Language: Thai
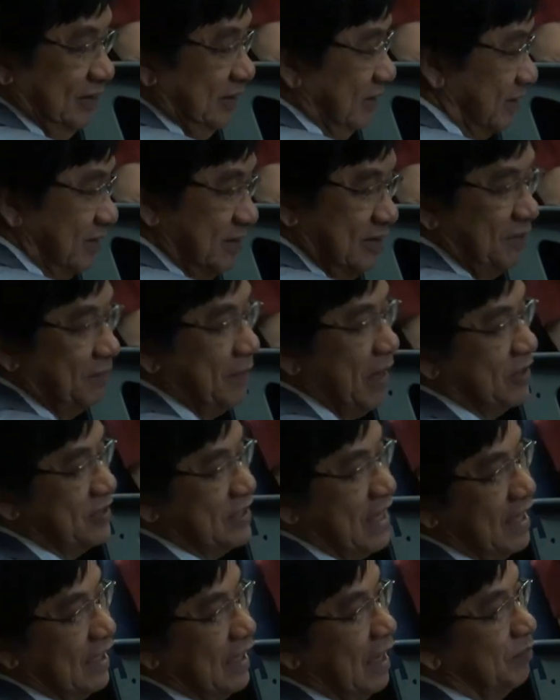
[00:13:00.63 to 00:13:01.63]
หรือส
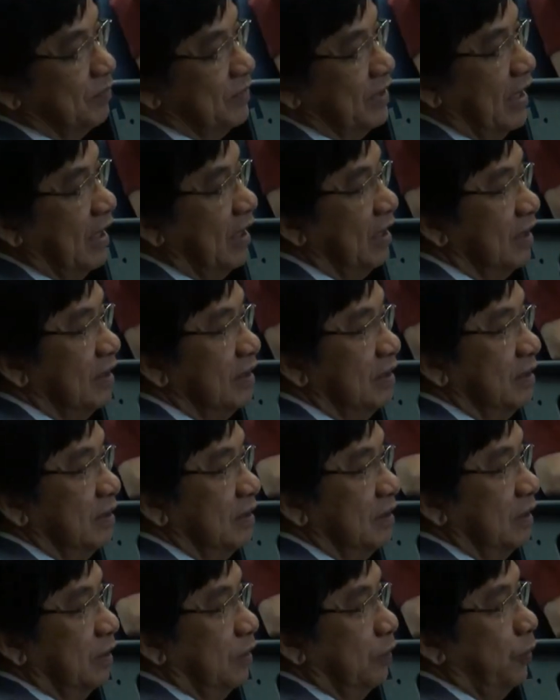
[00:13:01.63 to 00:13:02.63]
ภาวสาหกรรมเนี่ย
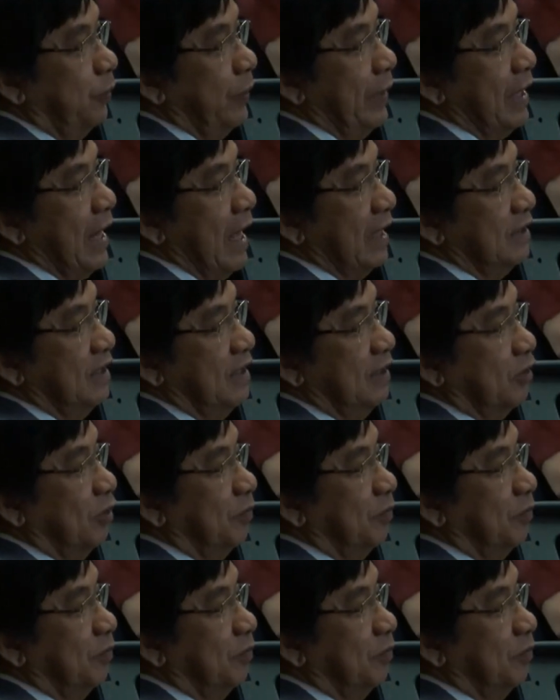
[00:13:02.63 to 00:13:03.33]
เวลา